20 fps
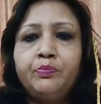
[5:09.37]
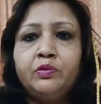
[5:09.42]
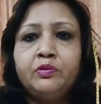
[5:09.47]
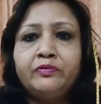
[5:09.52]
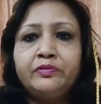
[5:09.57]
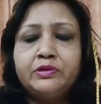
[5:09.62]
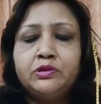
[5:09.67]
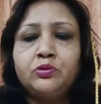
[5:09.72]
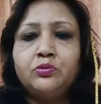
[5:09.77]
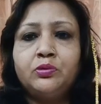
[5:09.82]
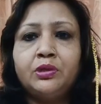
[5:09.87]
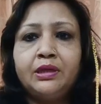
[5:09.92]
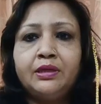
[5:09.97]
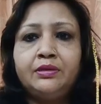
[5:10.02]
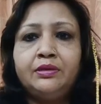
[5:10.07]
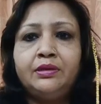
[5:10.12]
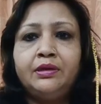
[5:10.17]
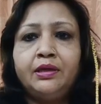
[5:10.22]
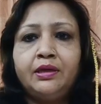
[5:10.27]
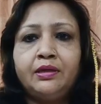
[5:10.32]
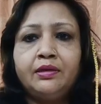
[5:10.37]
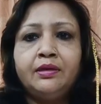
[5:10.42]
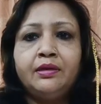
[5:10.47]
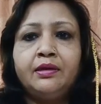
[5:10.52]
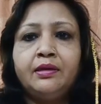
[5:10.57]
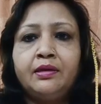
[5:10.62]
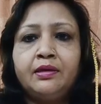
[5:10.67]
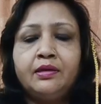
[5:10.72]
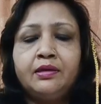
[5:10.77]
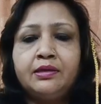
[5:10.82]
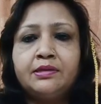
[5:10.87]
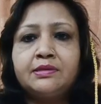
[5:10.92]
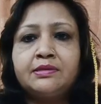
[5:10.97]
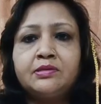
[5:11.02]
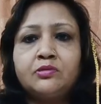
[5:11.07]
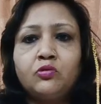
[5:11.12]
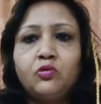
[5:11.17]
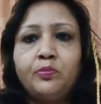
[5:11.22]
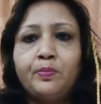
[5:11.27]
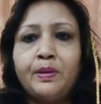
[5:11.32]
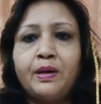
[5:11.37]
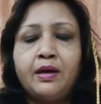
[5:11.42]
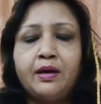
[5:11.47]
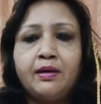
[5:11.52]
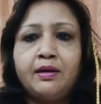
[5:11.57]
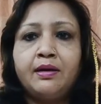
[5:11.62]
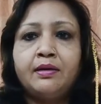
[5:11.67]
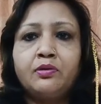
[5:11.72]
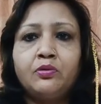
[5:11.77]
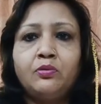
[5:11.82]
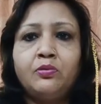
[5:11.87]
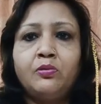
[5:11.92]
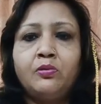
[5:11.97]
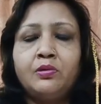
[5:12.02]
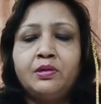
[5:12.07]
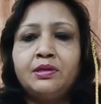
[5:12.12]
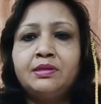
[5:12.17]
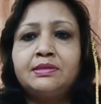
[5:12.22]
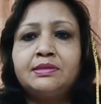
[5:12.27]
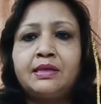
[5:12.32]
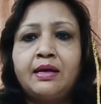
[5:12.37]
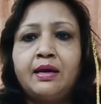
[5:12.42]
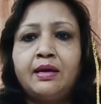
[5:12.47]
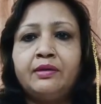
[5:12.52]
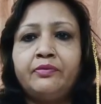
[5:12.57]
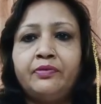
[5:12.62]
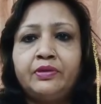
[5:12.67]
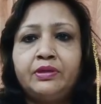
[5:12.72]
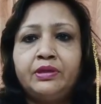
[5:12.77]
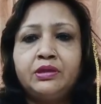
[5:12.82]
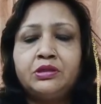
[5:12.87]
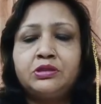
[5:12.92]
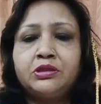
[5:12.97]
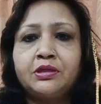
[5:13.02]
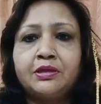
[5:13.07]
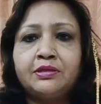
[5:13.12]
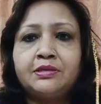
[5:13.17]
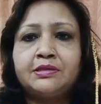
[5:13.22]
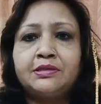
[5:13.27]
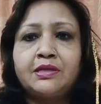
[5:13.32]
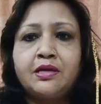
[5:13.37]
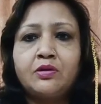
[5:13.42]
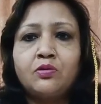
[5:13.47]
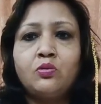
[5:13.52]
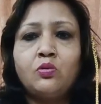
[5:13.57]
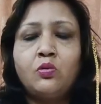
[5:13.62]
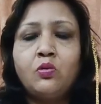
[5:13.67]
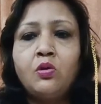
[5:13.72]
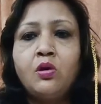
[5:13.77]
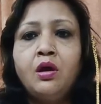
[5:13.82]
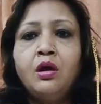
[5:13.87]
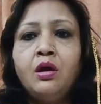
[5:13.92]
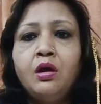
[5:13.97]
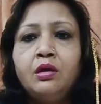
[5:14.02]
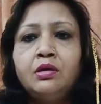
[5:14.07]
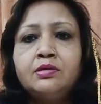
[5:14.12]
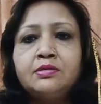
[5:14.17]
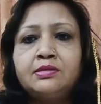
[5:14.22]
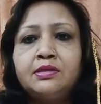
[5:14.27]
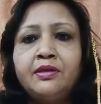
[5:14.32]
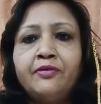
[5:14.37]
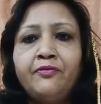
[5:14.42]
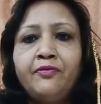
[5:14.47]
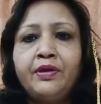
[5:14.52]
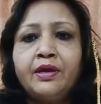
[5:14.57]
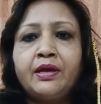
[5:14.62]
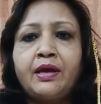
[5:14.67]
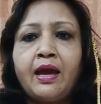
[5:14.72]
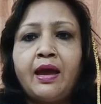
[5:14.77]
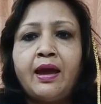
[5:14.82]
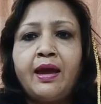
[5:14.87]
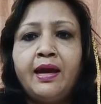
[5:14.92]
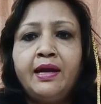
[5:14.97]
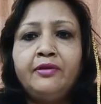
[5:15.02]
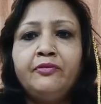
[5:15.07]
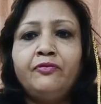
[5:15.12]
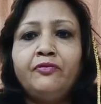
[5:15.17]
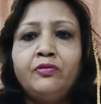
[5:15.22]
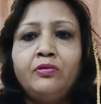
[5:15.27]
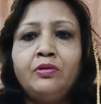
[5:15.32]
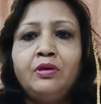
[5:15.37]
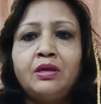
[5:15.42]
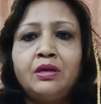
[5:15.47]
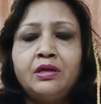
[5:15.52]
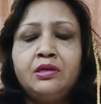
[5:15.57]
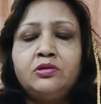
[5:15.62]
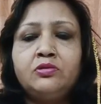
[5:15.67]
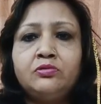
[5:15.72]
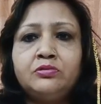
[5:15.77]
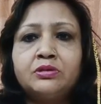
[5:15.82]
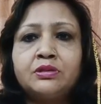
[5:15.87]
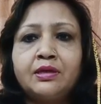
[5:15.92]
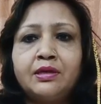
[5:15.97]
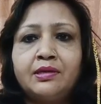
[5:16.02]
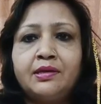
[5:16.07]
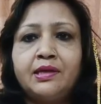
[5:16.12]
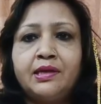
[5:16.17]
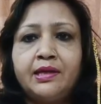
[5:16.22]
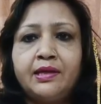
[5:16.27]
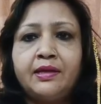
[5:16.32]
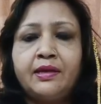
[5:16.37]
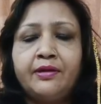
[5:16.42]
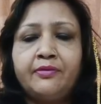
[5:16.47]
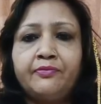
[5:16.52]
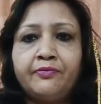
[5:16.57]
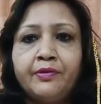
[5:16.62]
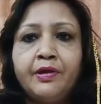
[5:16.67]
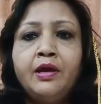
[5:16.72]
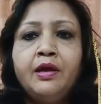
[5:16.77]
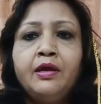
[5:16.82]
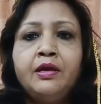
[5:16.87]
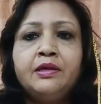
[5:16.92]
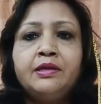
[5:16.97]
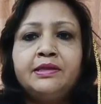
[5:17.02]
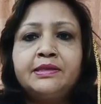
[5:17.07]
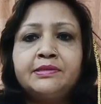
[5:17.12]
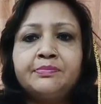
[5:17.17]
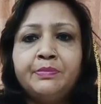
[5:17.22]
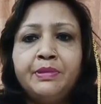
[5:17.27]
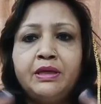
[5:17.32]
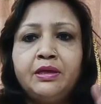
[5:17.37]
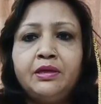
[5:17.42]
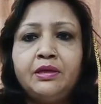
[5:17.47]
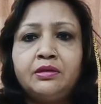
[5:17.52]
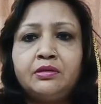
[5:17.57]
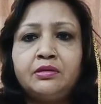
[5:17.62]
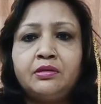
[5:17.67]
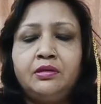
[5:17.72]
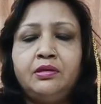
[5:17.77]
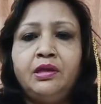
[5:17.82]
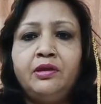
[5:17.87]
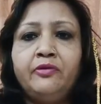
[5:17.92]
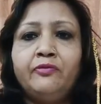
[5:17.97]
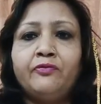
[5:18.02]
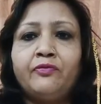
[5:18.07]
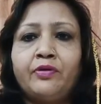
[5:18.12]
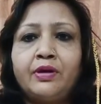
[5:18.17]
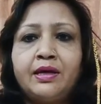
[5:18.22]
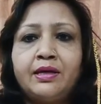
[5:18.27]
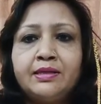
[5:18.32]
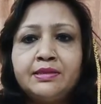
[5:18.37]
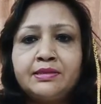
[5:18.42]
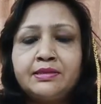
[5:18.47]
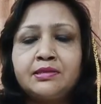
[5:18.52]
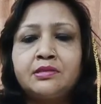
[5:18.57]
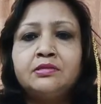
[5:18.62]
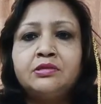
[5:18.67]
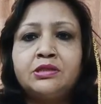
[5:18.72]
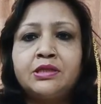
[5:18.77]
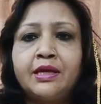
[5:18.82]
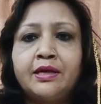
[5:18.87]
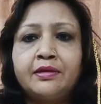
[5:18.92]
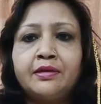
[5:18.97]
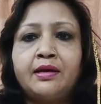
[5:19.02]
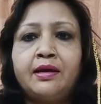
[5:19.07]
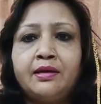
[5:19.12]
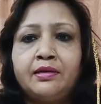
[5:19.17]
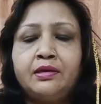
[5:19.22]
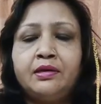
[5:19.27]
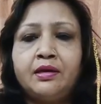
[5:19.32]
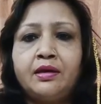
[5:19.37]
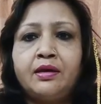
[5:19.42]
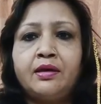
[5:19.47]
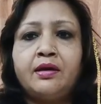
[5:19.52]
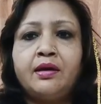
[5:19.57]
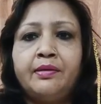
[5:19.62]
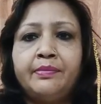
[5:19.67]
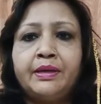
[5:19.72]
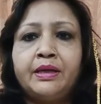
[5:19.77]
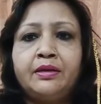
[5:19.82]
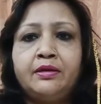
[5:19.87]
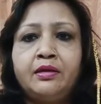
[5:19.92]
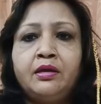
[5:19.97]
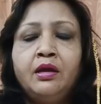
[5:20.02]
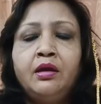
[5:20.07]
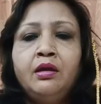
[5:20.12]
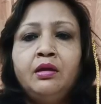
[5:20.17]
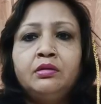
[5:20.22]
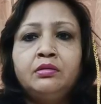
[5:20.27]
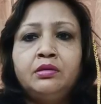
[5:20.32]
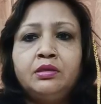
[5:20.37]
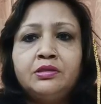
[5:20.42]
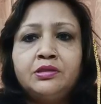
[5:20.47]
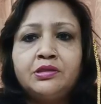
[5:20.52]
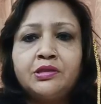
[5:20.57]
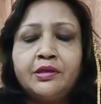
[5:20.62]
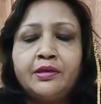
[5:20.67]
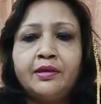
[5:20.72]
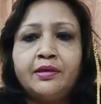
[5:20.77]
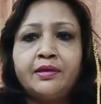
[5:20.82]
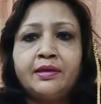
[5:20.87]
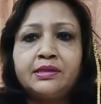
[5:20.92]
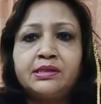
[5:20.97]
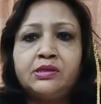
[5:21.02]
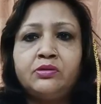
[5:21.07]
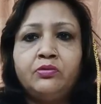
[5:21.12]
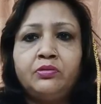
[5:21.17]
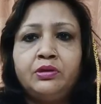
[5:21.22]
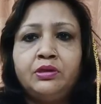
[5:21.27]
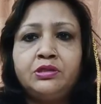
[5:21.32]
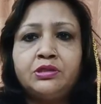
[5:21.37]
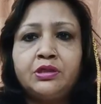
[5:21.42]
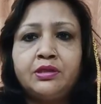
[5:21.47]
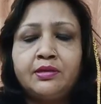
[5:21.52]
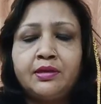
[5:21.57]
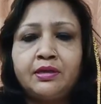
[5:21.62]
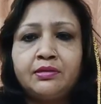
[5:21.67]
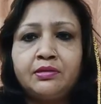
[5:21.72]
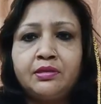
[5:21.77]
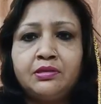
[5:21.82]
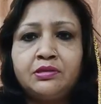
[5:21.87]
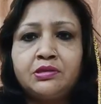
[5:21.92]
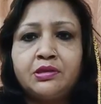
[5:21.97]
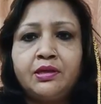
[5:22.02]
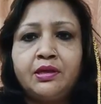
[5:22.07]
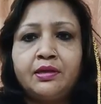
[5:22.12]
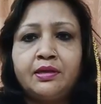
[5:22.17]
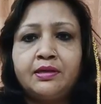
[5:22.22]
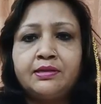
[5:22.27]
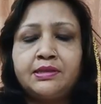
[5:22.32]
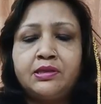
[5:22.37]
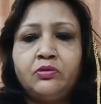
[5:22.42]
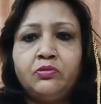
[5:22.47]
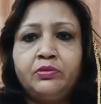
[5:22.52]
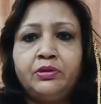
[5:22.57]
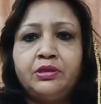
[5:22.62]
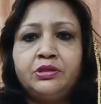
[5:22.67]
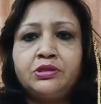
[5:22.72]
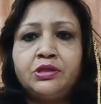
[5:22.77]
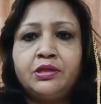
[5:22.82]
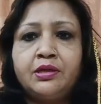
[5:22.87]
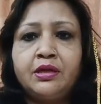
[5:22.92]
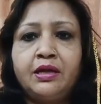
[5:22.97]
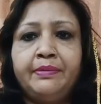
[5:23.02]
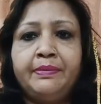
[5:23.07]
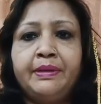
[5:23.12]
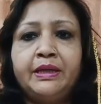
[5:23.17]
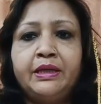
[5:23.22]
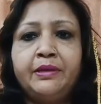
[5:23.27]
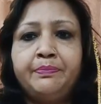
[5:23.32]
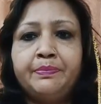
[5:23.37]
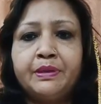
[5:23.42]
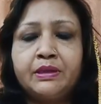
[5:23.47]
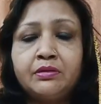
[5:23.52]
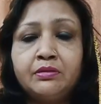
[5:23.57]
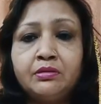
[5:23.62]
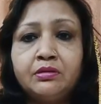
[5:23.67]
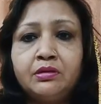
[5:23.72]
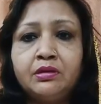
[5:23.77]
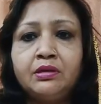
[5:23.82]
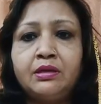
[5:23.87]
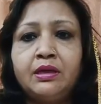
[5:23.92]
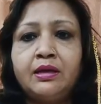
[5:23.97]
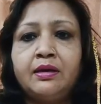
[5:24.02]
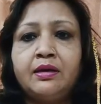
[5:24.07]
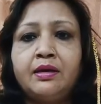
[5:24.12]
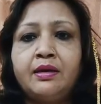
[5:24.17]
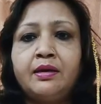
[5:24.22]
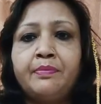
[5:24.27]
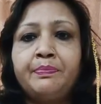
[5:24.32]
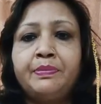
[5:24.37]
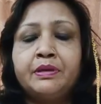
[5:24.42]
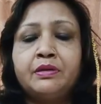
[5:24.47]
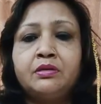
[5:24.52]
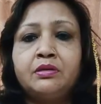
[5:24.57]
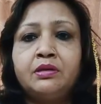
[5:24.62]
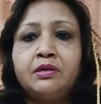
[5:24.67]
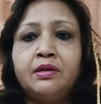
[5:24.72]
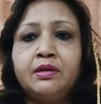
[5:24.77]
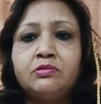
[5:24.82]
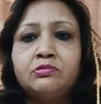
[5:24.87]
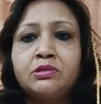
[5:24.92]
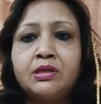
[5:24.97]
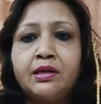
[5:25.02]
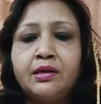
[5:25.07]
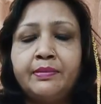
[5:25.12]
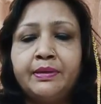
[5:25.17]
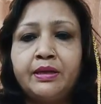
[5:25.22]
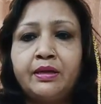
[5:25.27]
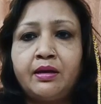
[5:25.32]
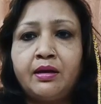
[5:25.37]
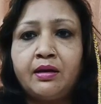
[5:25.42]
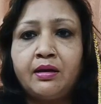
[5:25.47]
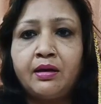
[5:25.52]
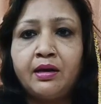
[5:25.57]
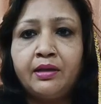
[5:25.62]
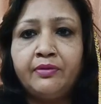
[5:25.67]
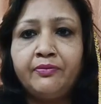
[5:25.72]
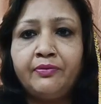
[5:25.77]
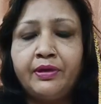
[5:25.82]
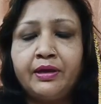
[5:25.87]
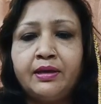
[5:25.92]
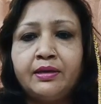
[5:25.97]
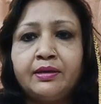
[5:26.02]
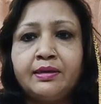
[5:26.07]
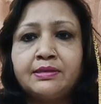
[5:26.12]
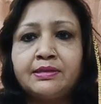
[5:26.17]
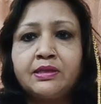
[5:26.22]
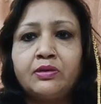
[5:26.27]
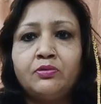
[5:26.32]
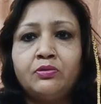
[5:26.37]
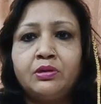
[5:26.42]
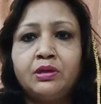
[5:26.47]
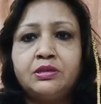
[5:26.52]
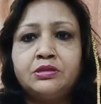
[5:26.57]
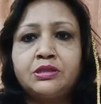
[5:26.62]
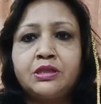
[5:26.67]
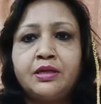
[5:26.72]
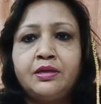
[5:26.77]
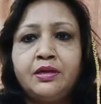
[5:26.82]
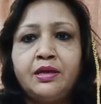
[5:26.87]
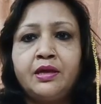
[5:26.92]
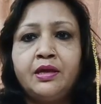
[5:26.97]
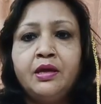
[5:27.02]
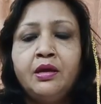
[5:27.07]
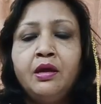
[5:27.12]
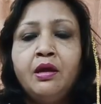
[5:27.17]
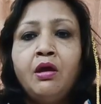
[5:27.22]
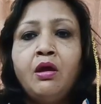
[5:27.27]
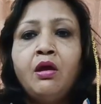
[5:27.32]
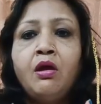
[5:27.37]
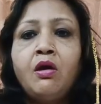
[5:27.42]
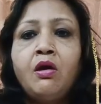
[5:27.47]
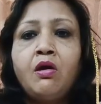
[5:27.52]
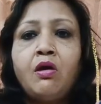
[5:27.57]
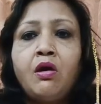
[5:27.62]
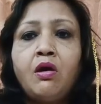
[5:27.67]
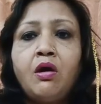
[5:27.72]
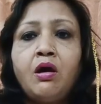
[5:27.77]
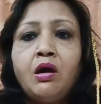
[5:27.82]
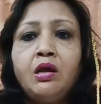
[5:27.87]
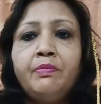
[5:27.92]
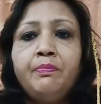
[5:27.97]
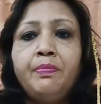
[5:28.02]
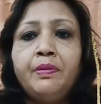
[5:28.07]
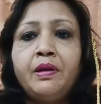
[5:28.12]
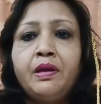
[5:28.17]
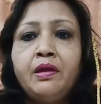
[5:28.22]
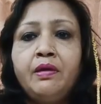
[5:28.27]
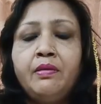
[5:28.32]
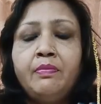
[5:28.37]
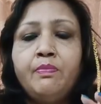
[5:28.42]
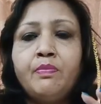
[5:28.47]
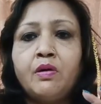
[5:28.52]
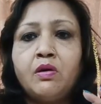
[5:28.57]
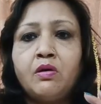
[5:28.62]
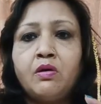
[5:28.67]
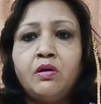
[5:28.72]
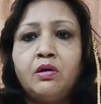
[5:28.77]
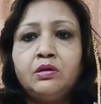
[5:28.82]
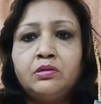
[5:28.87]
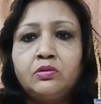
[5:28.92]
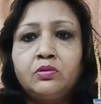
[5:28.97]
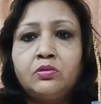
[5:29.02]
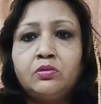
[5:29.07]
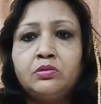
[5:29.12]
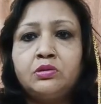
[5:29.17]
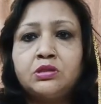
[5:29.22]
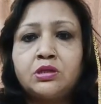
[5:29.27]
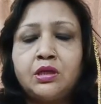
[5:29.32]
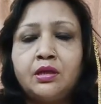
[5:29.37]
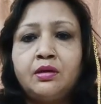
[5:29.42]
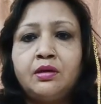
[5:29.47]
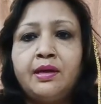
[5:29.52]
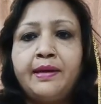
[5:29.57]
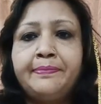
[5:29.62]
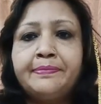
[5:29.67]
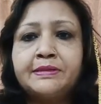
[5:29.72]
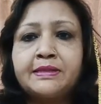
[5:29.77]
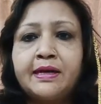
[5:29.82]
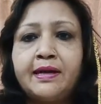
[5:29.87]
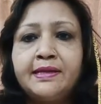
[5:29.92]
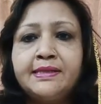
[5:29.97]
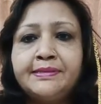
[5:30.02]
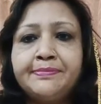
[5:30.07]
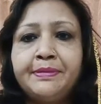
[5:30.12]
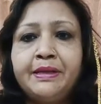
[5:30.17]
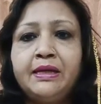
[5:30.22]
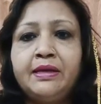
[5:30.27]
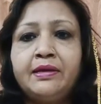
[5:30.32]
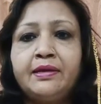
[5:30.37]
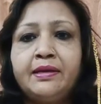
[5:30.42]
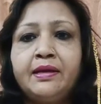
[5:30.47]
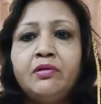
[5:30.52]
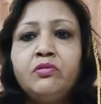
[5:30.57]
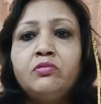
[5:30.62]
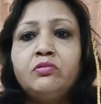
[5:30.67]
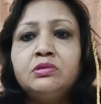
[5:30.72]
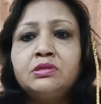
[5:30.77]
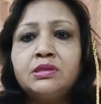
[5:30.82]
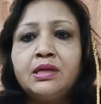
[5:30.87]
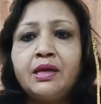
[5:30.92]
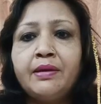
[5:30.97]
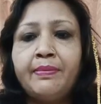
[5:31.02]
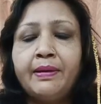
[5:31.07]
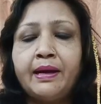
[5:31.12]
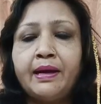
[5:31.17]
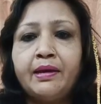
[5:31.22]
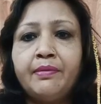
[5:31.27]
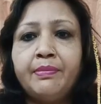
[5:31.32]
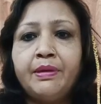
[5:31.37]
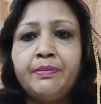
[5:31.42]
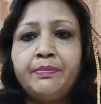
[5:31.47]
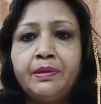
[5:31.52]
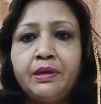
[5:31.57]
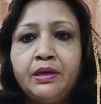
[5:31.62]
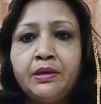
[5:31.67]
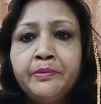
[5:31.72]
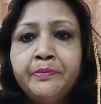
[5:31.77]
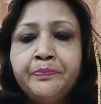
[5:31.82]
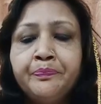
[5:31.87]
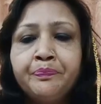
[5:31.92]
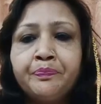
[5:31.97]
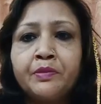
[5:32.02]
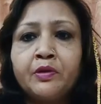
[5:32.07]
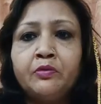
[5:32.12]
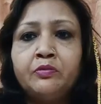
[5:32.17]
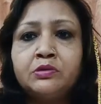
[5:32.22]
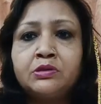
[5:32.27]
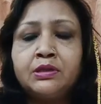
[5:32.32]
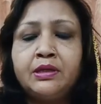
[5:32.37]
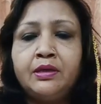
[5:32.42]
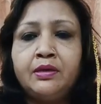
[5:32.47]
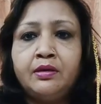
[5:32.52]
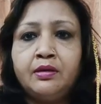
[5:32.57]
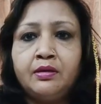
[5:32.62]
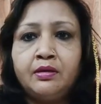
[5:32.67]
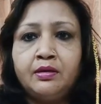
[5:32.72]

पूर्वजों के दिए गए इस उपहार को इस आयुर्वेदिक चिकित्सा को सिर्फ एक हैंडफुल ही यूज़ कर रहे हैं इसमें इतनी वास्ट जानकारी है हमारी दिनचर्या कैसी होनी चाहिए रात्रिचर्या कैसी होनी चाहिए हमारी प्रकृति क्या है प्रकृति के अनुसार हमारा आहार विहार कैसा होना चाहिए और भी बहुत कुछ अगर आप सांस भी ले रहे हैं उसके बारे में भी उसकी